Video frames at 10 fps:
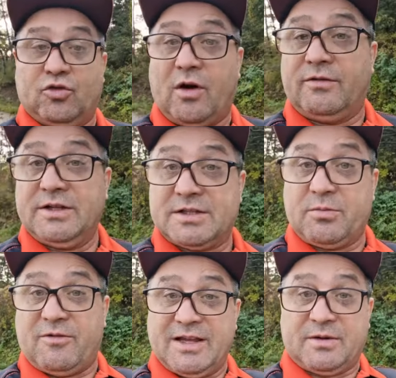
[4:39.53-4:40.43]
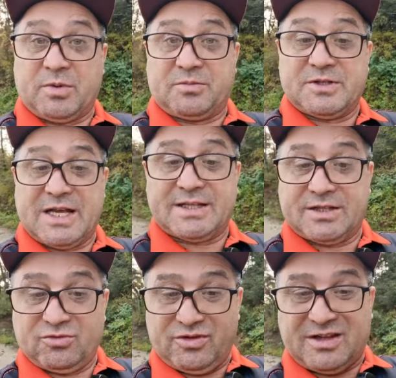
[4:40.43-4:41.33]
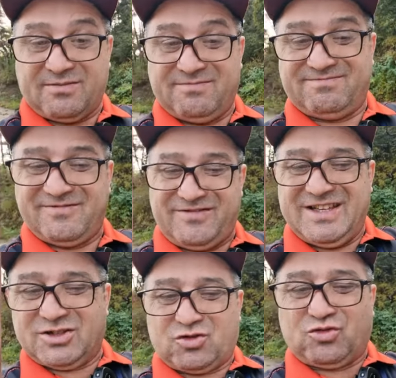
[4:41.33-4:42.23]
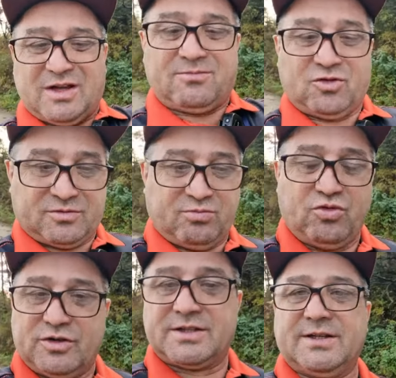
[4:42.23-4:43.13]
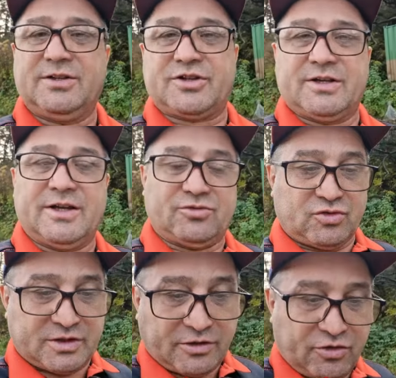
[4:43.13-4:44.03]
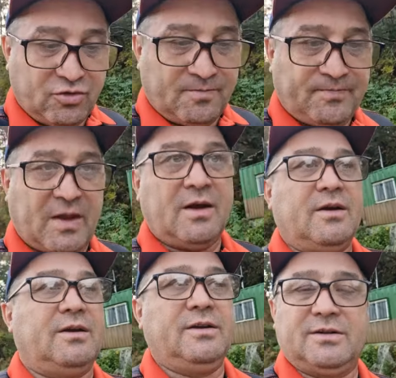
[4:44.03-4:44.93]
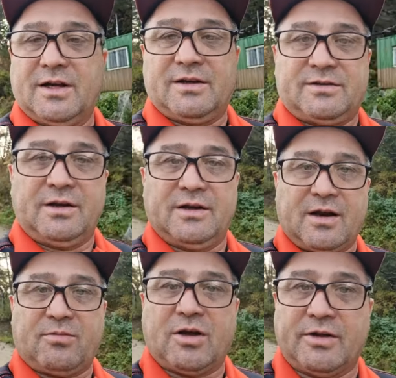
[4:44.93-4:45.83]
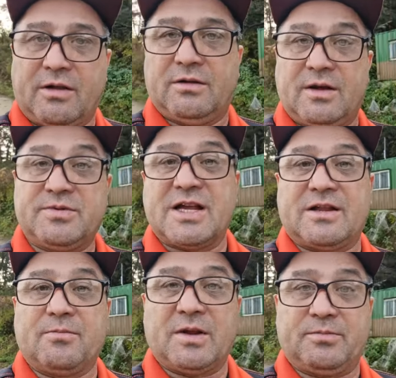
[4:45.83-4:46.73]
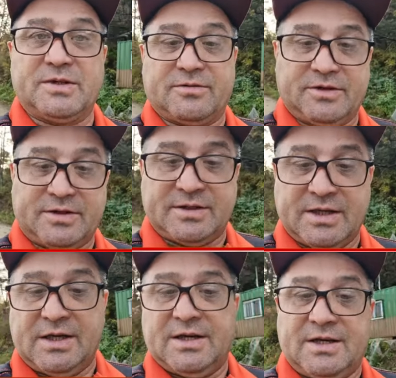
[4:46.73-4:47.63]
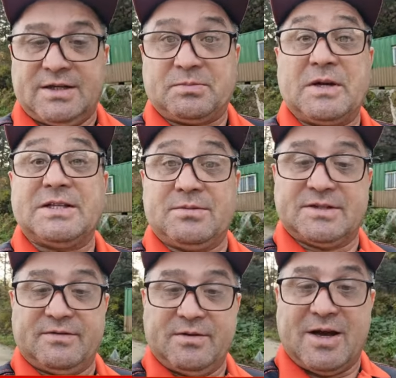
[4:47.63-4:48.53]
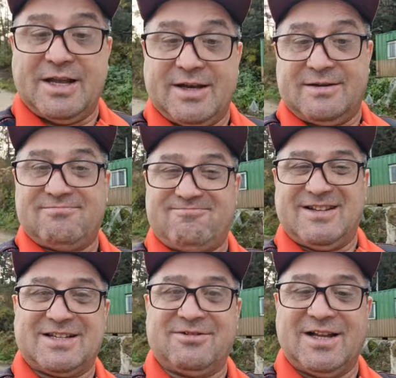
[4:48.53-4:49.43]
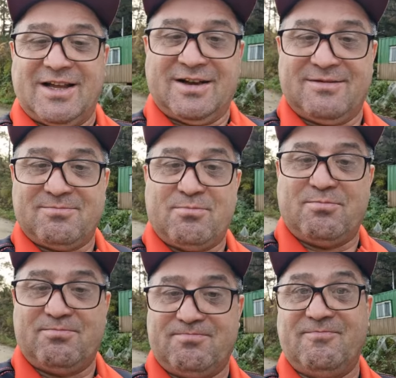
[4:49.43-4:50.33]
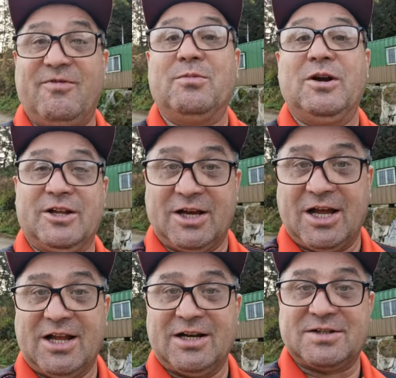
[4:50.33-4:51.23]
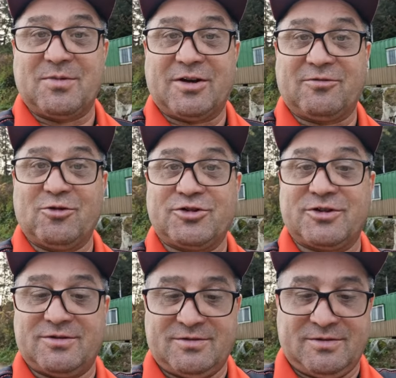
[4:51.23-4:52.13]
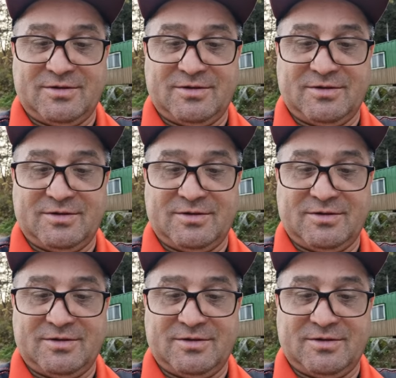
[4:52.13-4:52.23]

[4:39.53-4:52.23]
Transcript: Ну а вы не забывайте подписаться, ну и там внизу там вот будет ссылочка на эту статью и на телеграм-канал. Обязательно подписывайтесь. Спасибо за внимание, до свидания. Вы были на канале SmartWatch.